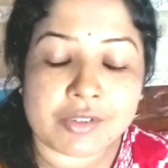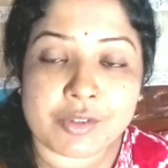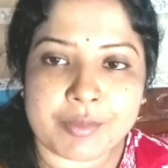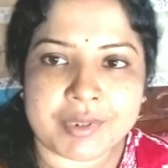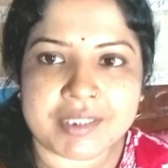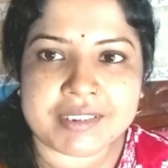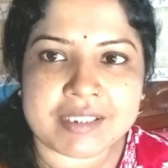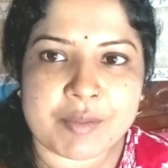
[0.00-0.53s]

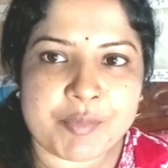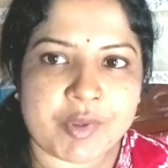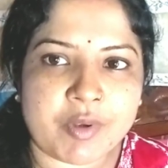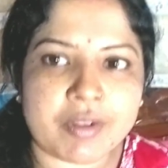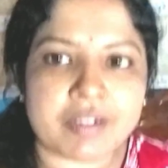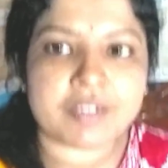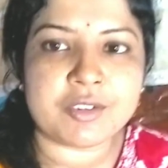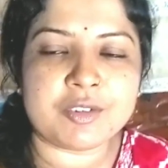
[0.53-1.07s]
তোমাদের সামনে
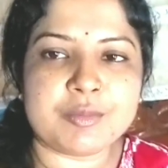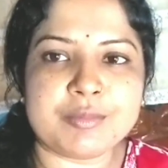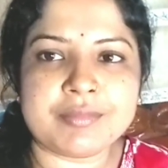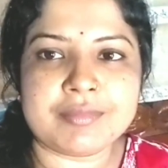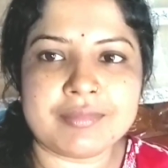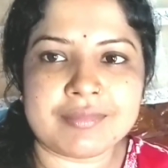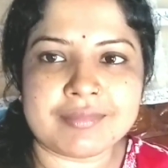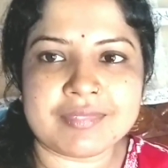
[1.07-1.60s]
অনেকক্ষণ
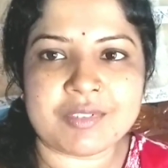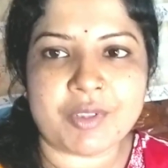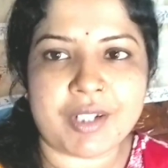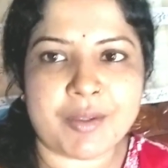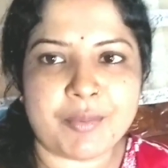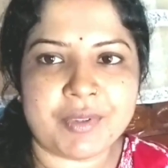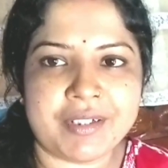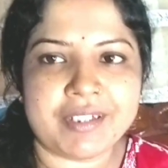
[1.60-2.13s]
কথা
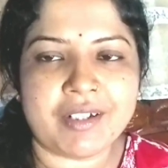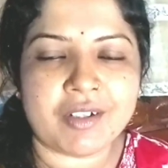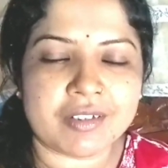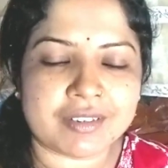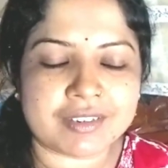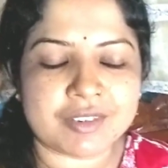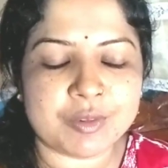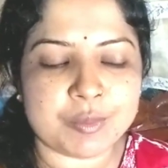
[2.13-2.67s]
বলি না
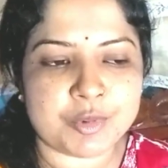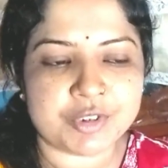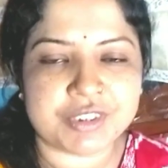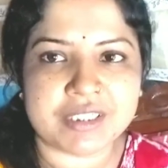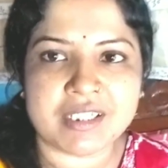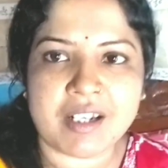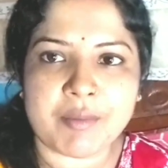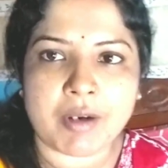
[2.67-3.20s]
অনেকক্ষণ
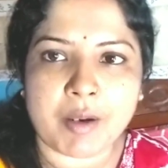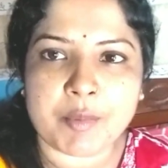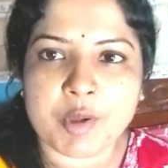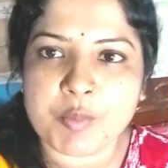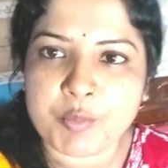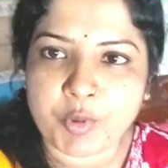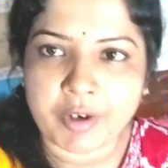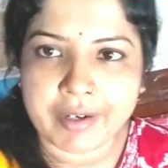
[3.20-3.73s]
বসি না
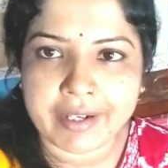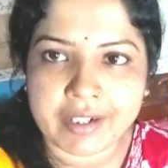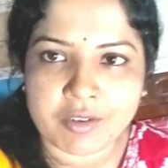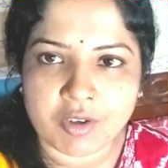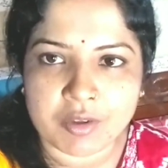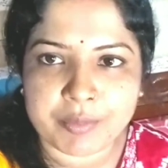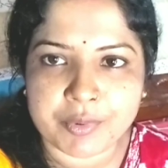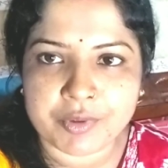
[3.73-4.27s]
ভাবলাম পরেই
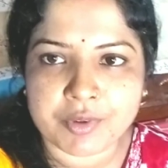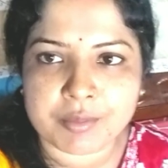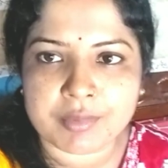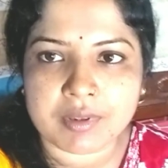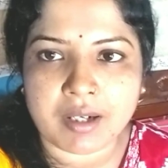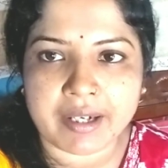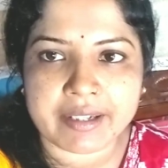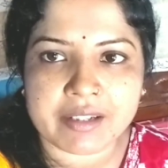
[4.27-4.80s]
গল্প করব
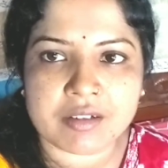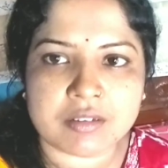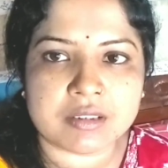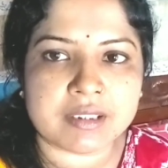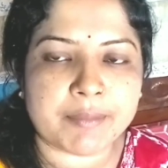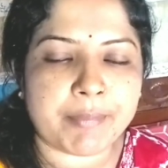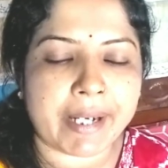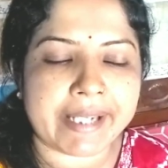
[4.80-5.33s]
আগে
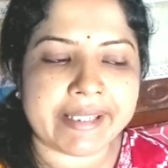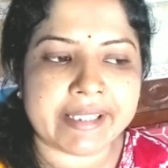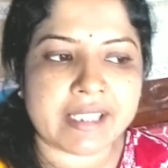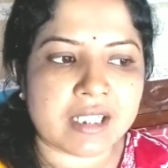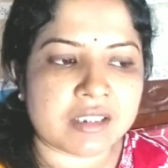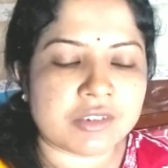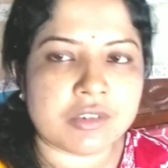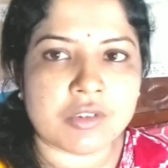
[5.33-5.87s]
হচ্ছে বাইরের
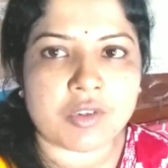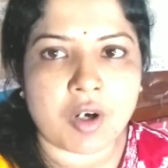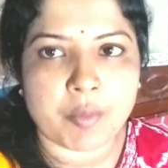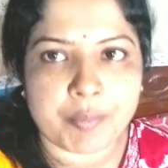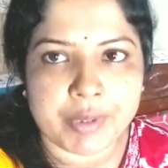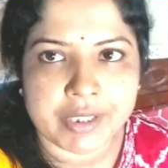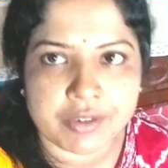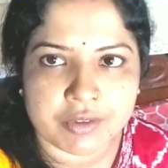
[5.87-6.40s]
কাজগুলো
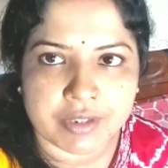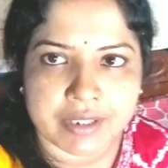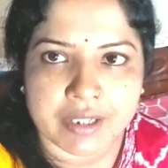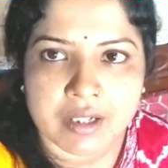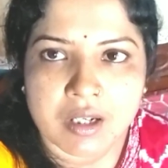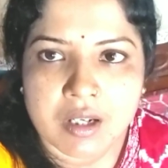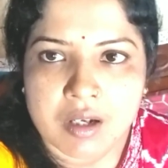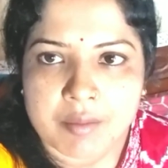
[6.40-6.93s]
কমপ্লিট করি
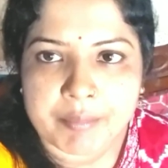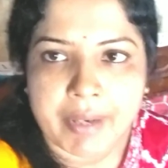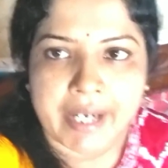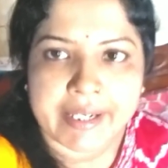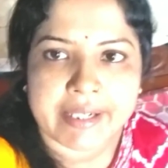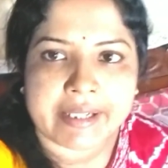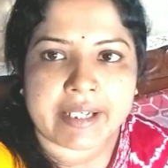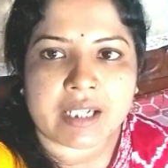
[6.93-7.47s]

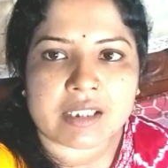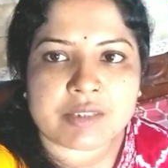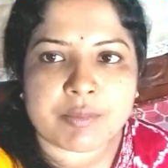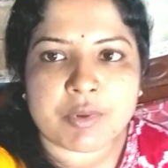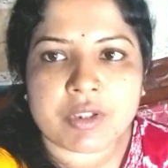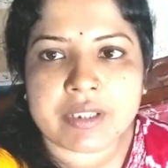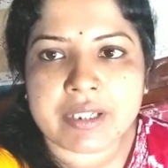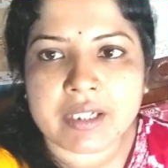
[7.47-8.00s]
বাইরের কাজ
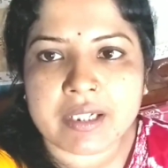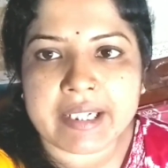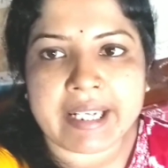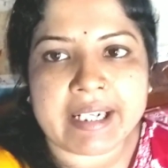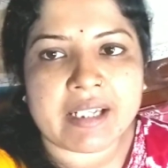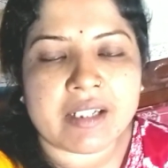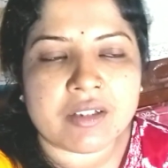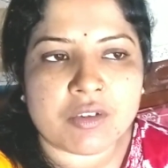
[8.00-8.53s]
বলতে
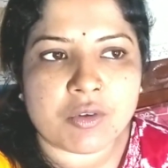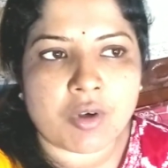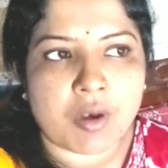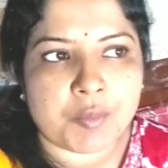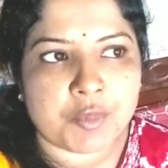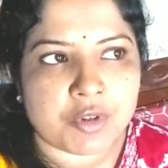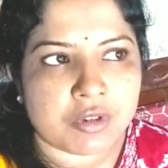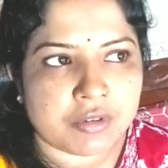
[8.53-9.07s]
দেখলেই তো
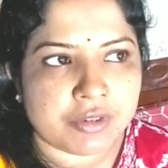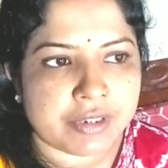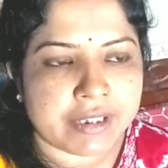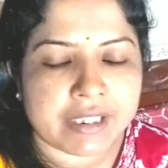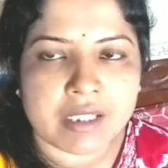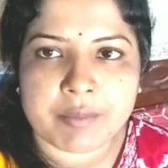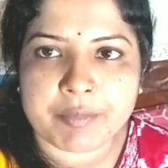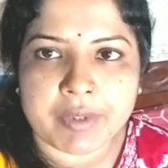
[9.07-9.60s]
গমগুলো ধুয়ে
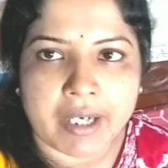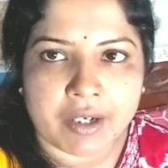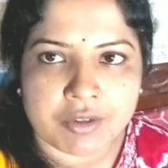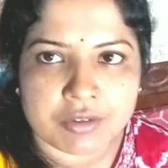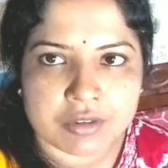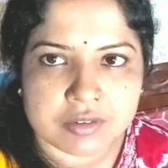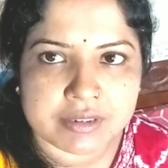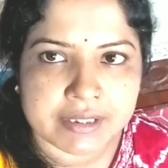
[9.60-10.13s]
দিলাম কারণ
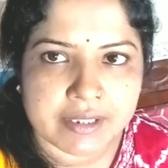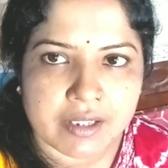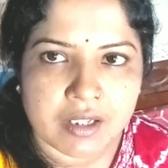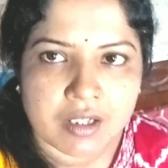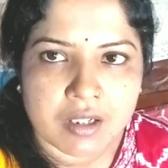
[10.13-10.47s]
হচ্ছে